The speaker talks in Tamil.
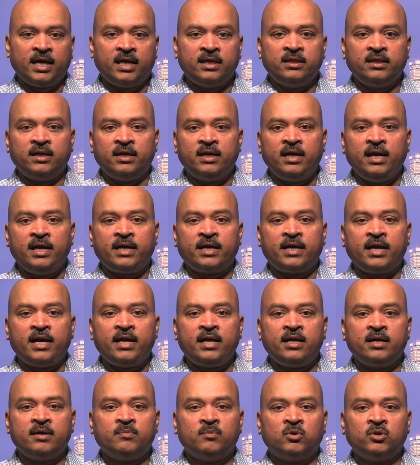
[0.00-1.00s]
இந்த
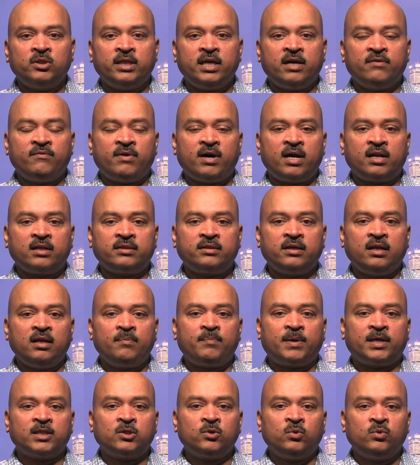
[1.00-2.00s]
எண்ணிக்கை முந்தைய
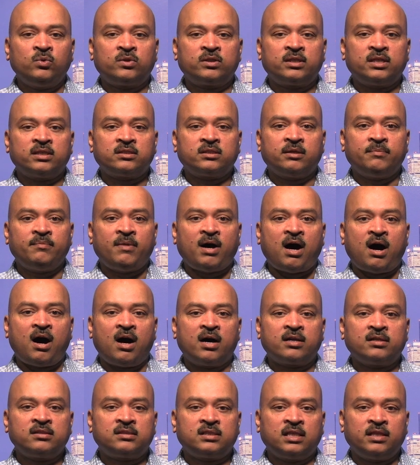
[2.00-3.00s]
வாரத்தில் பதினொன்று தசம்
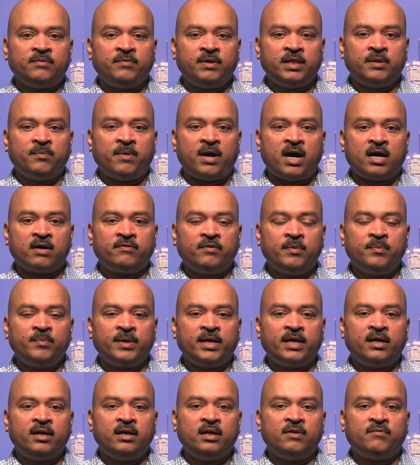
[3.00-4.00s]
ஆறு சதவீதமாகவும்
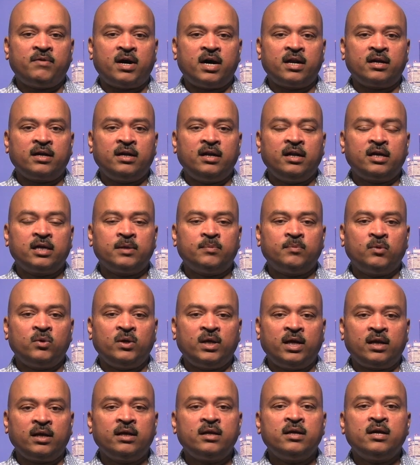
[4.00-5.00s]
இரண்டு வாரங்களுக்கு
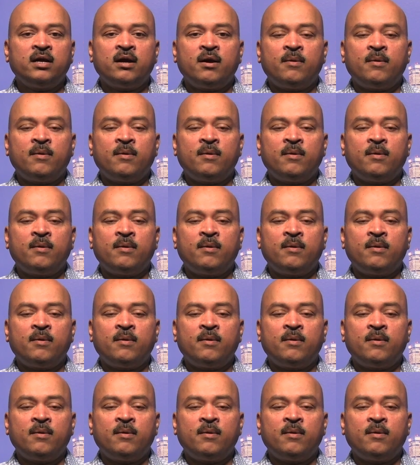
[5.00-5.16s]
முன்னர்